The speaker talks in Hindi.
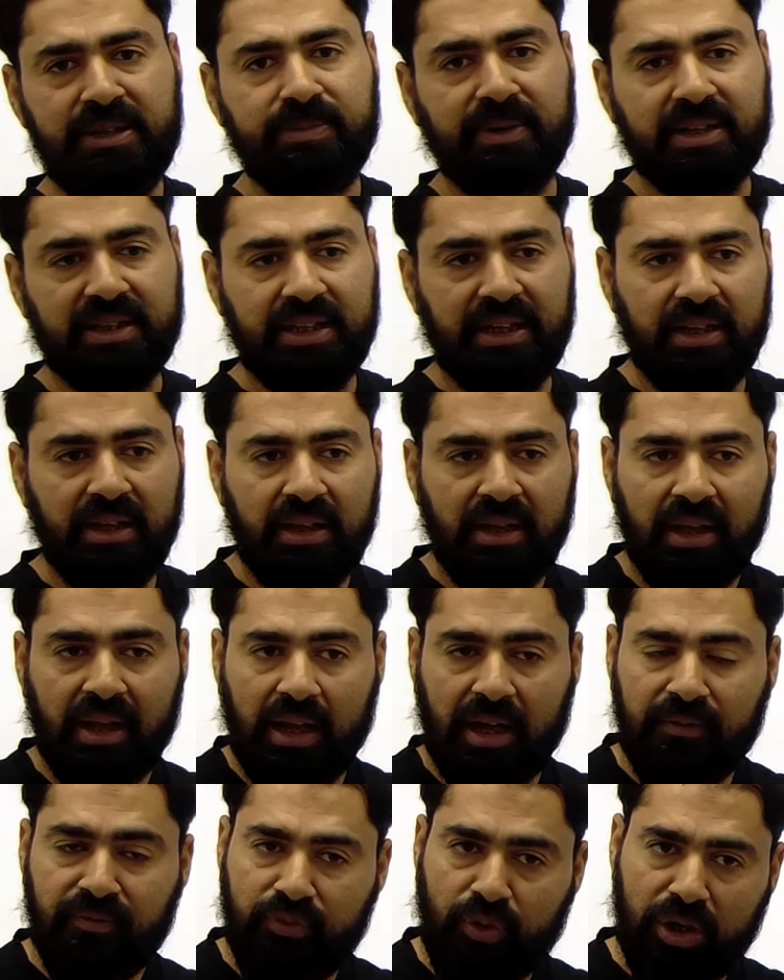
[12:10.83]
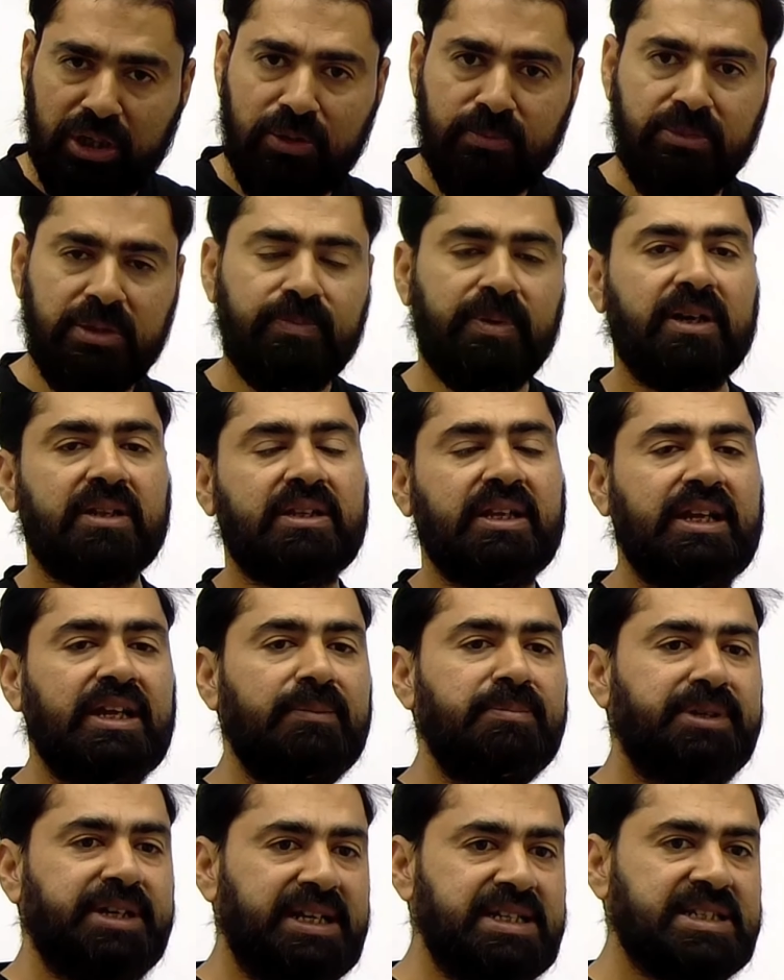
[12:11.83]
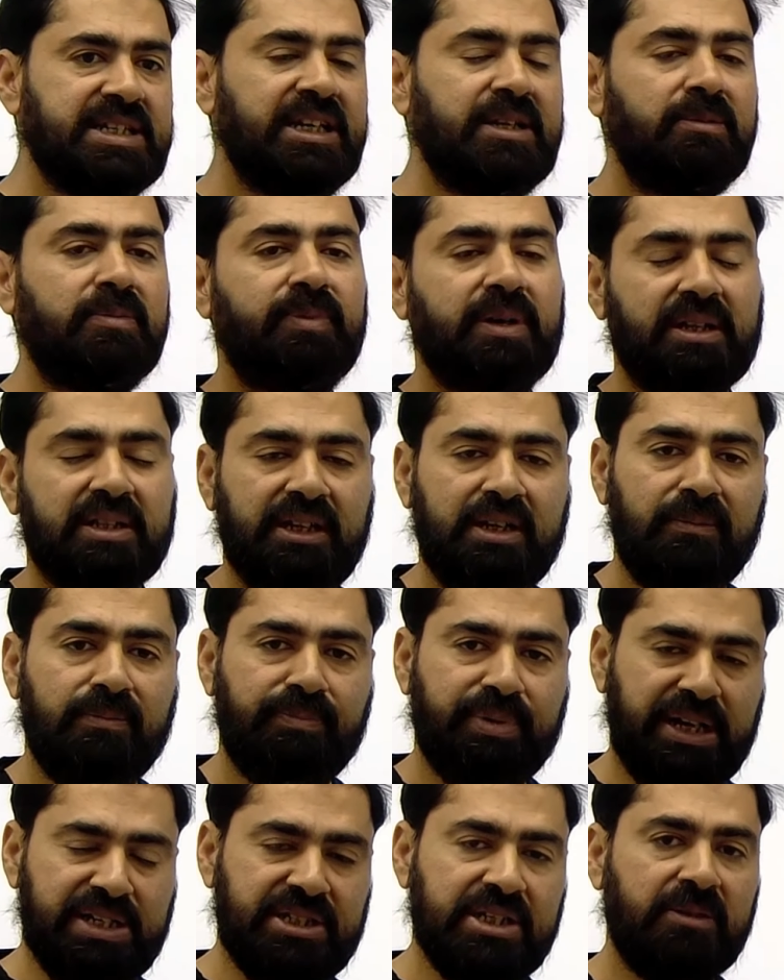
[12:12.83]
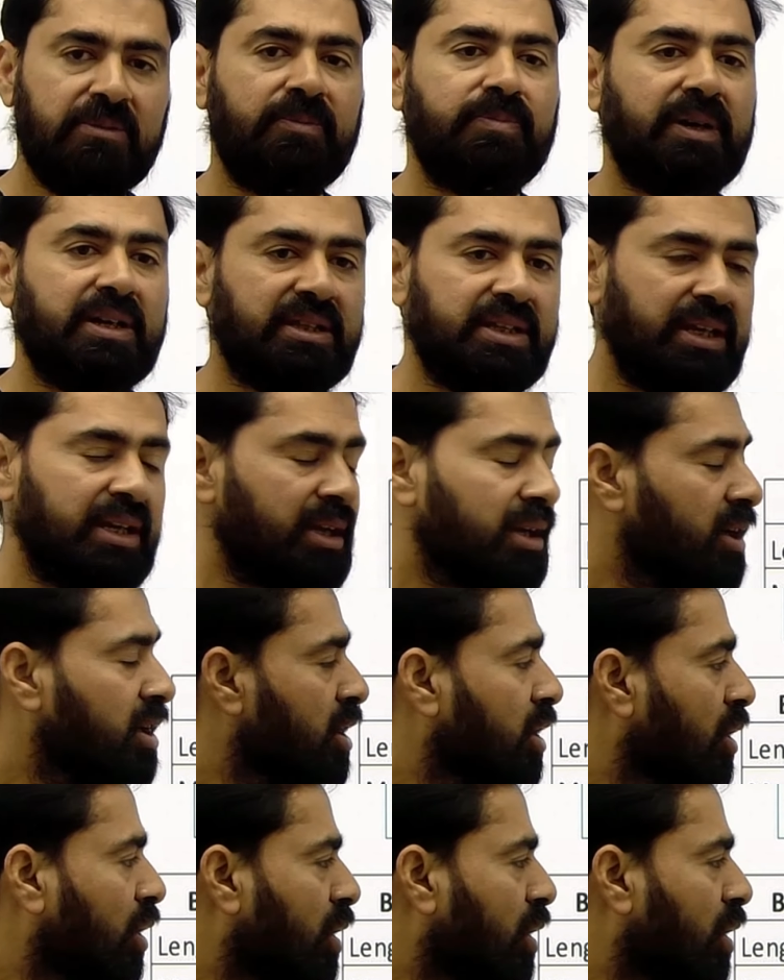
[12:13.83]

हम नहीं पढ़ते हम वॉल्यूम भी पढ़ते हैं हम डेंसिटी भी पढ़ते हैं हम प्रेशर भी पढ़ते हैं